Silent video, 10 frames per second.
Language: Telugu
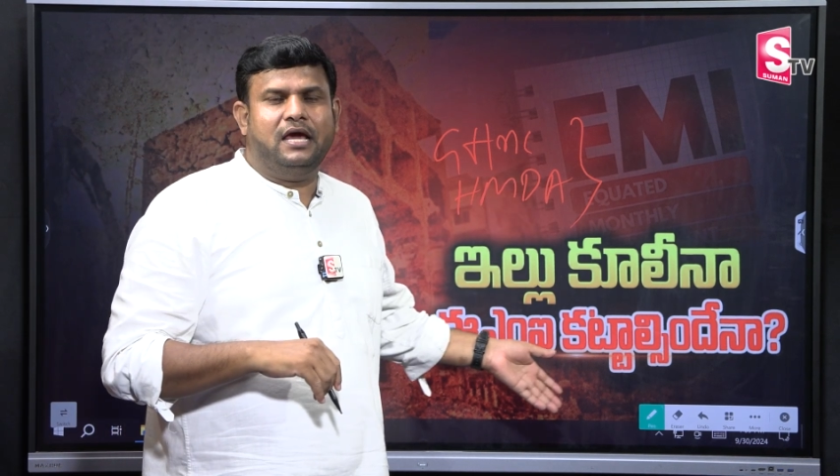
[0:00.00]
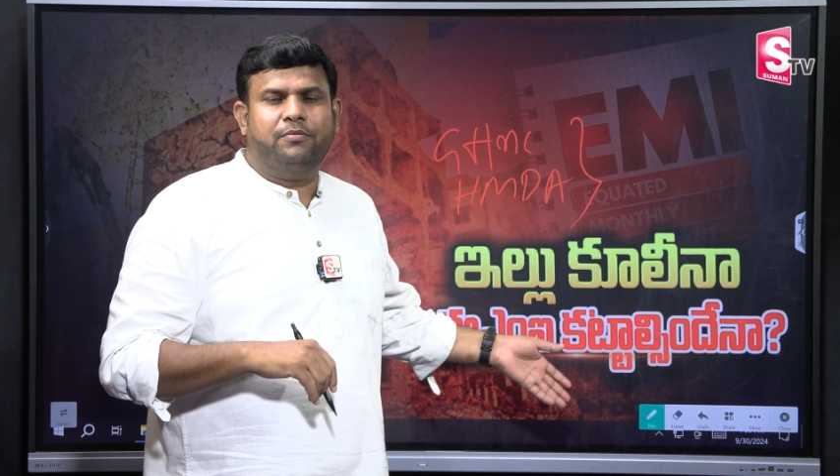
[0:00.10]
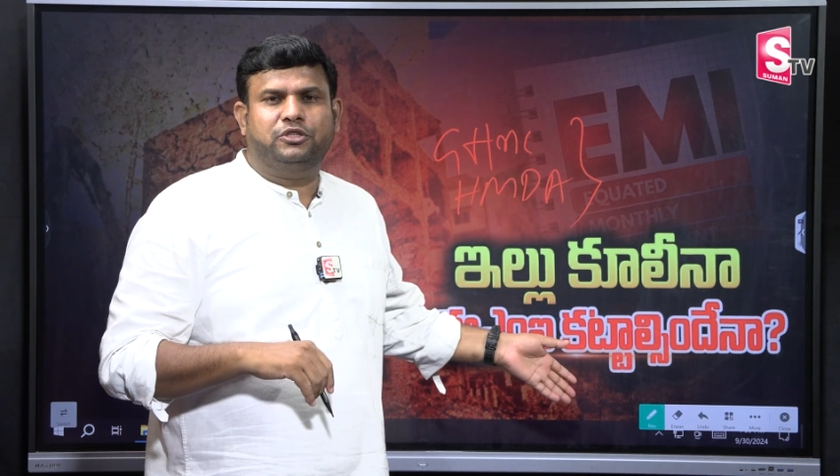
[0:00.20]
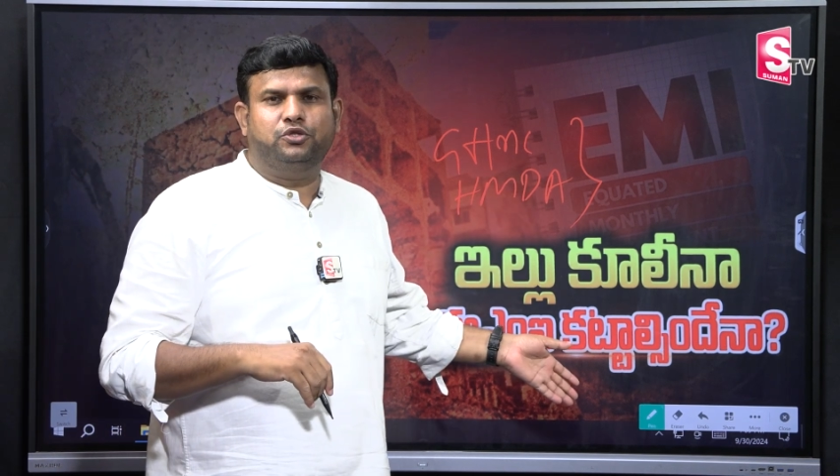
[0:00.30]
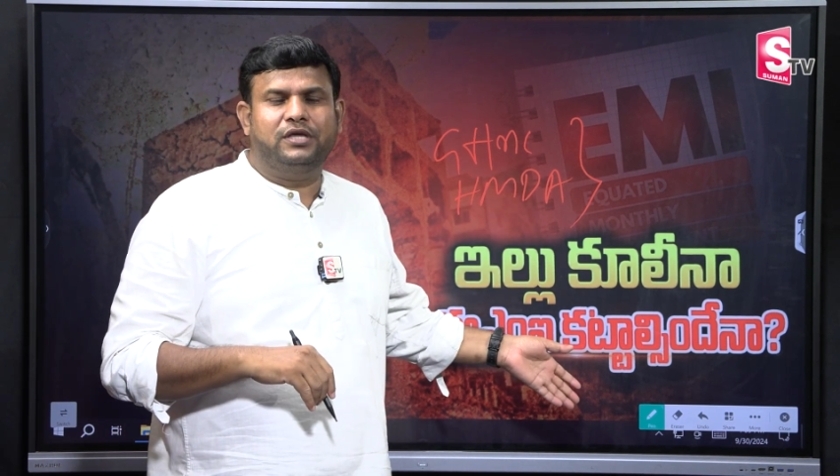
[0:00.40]

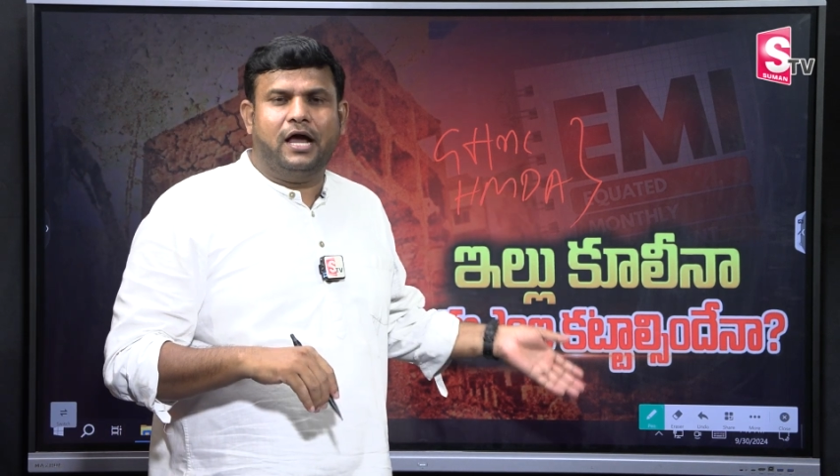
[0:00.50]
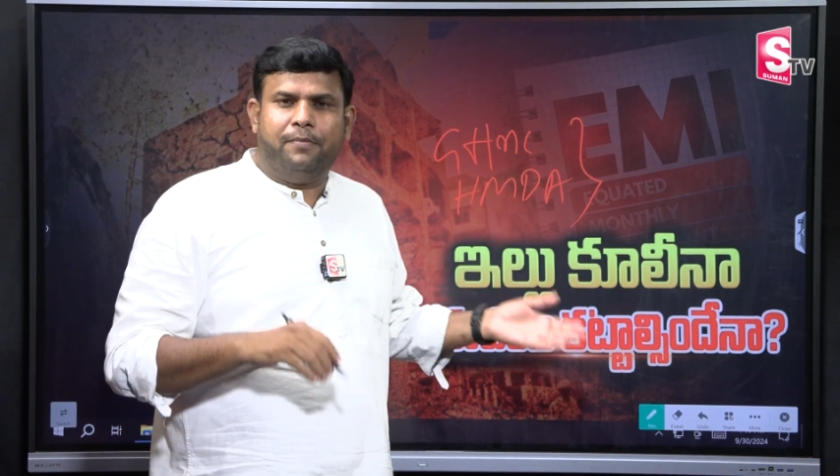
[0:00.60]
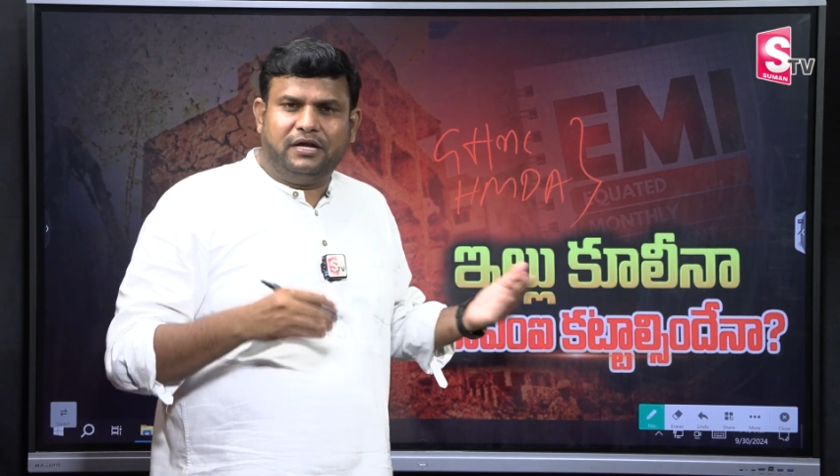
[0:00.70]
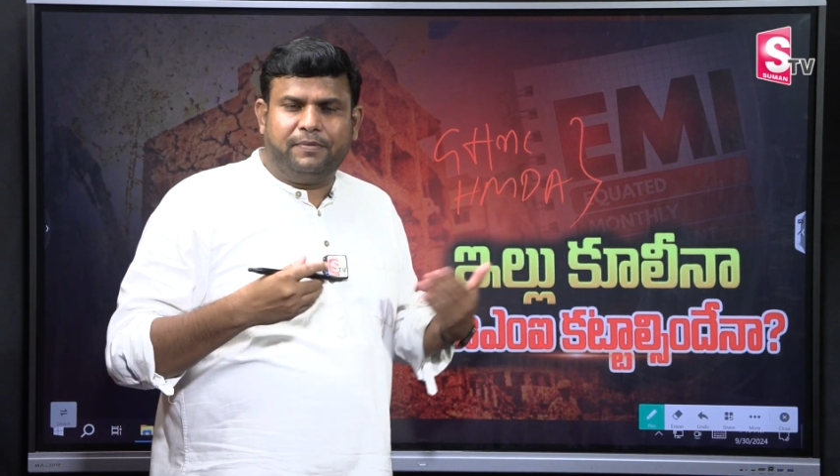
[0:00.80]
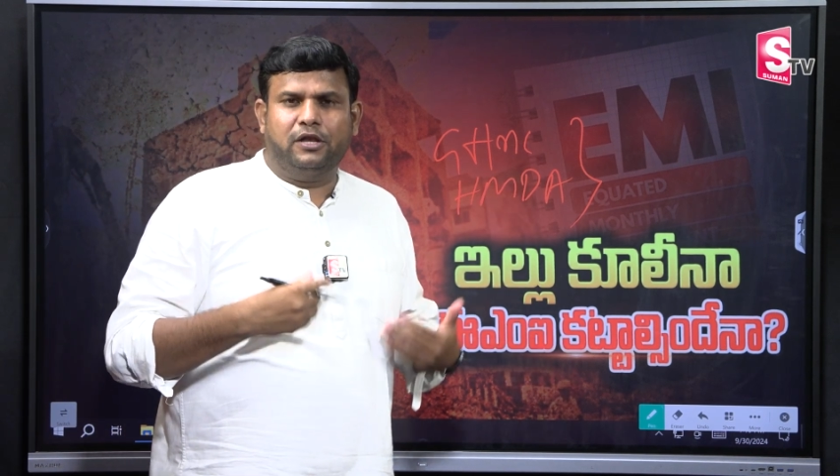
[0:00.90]
అనుమతి ఉంది
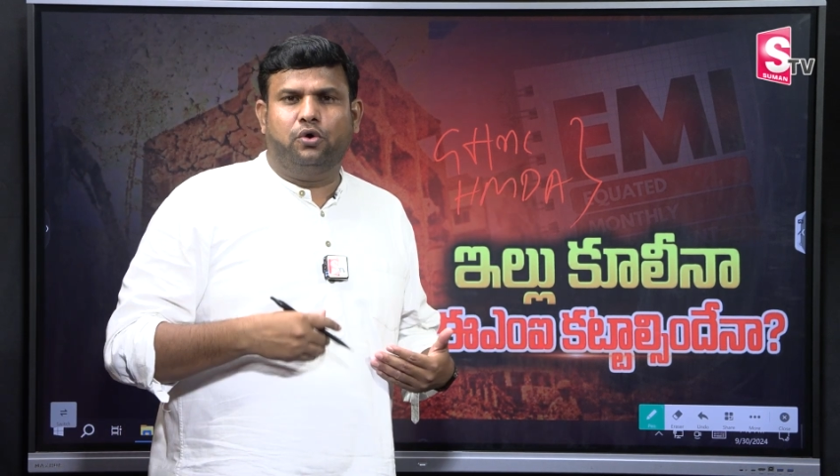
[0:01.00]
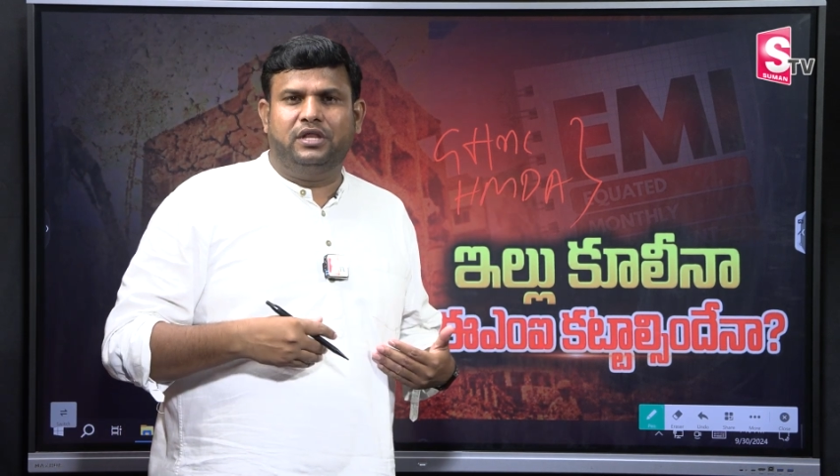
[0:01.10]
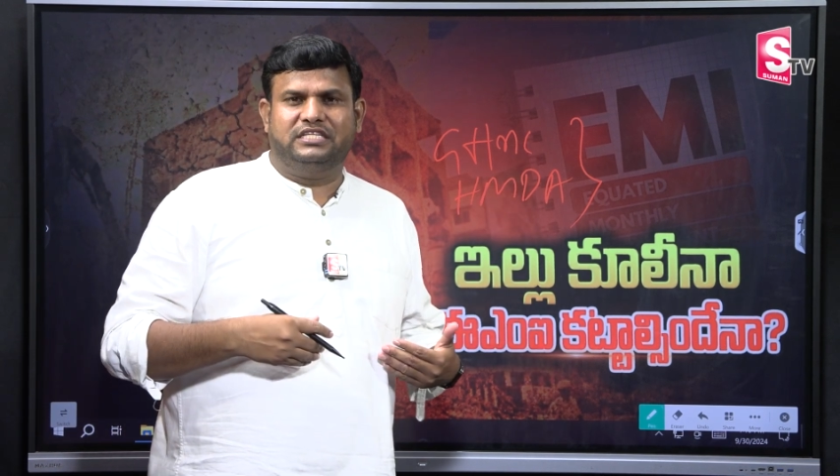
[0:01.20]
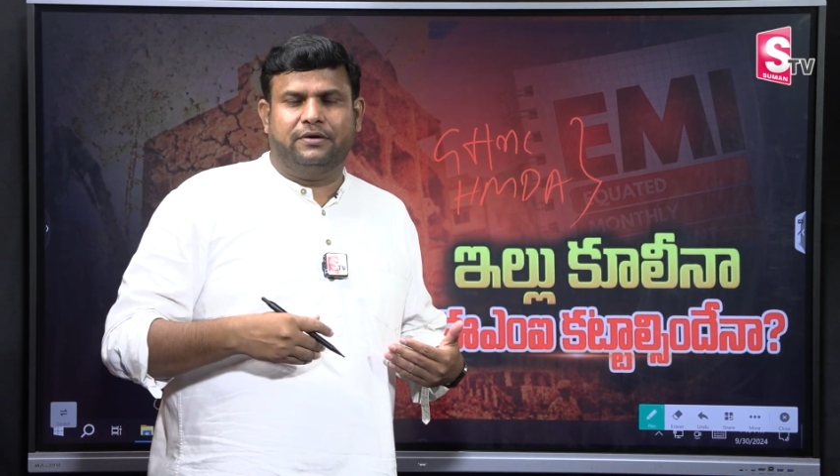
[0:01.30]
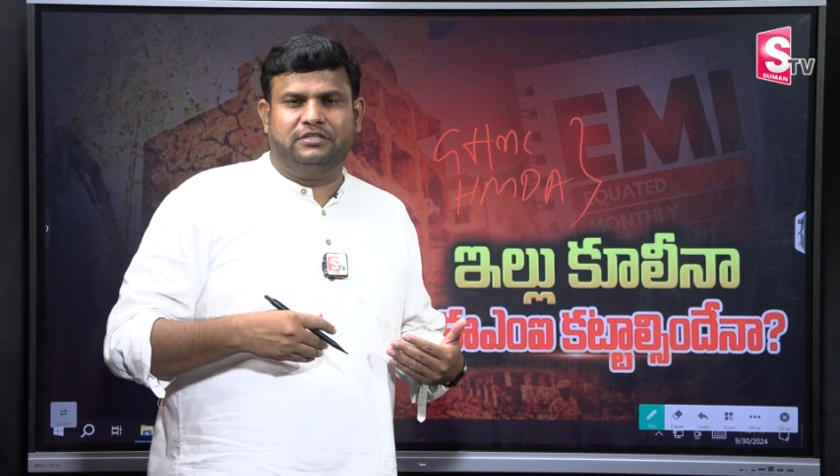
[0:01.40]
కాబట్టి మేము లోన్
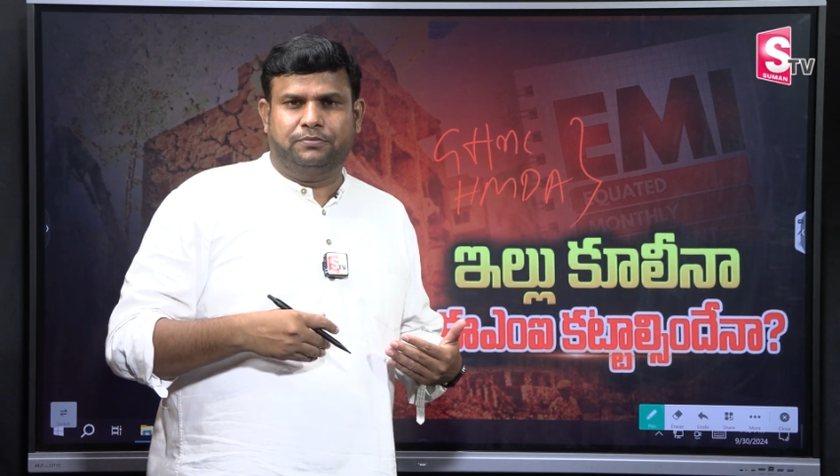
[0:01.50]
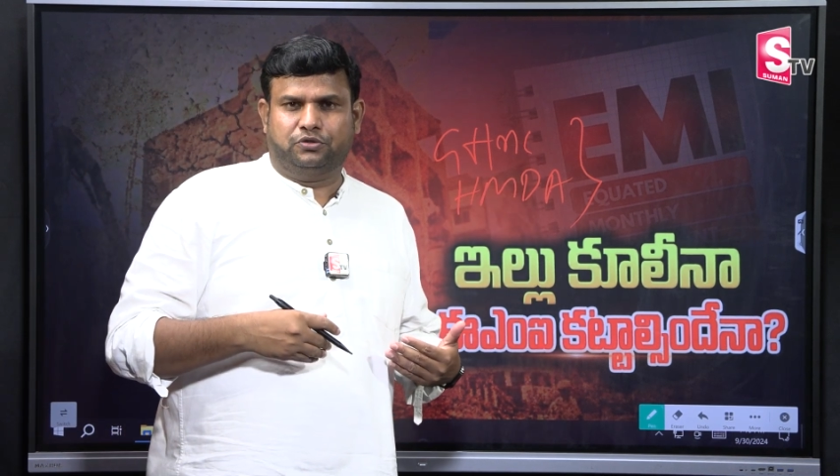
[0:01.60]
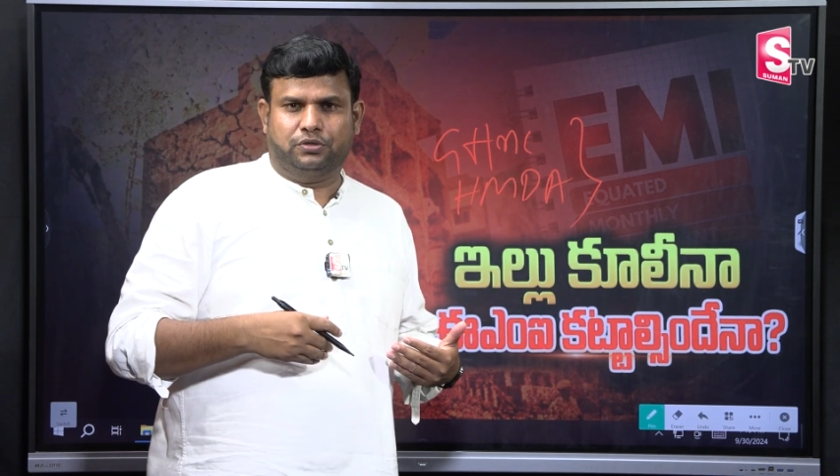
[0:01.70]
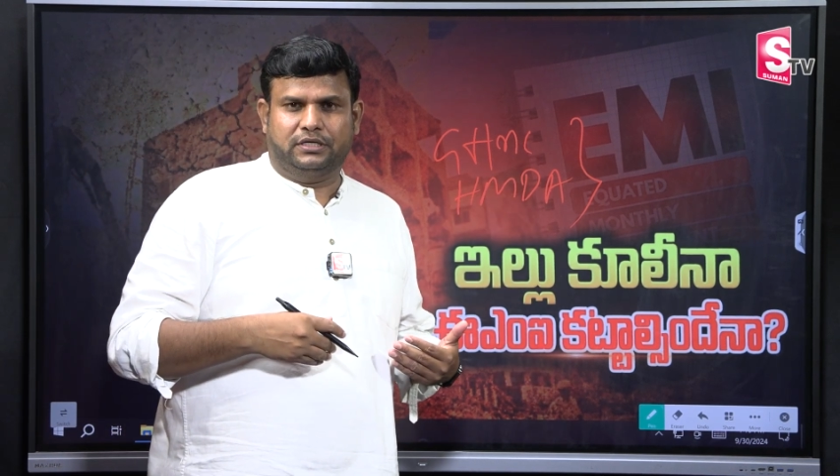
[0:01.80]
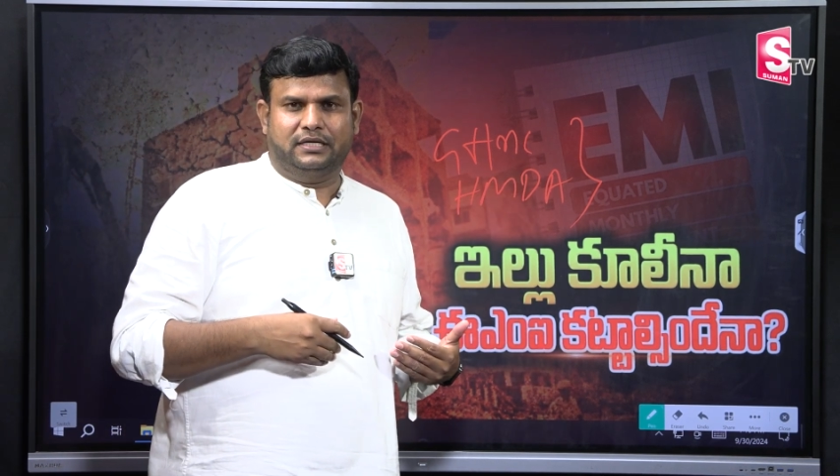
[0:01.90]
ఇచ్చామని
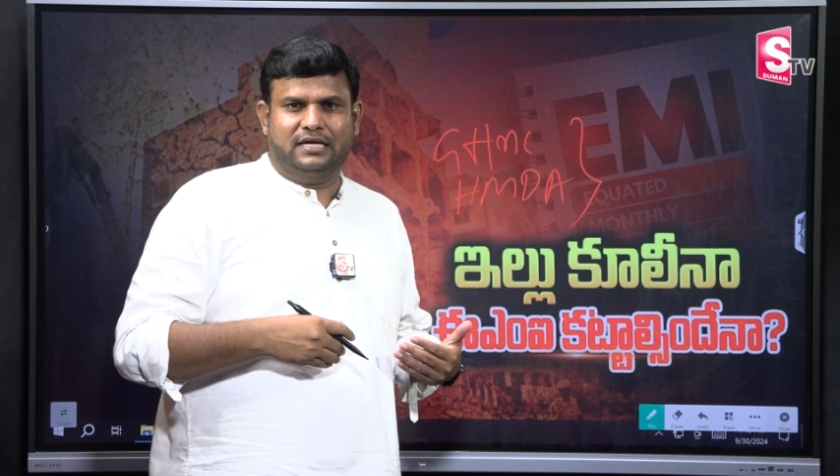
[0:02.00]
చెప్తుంది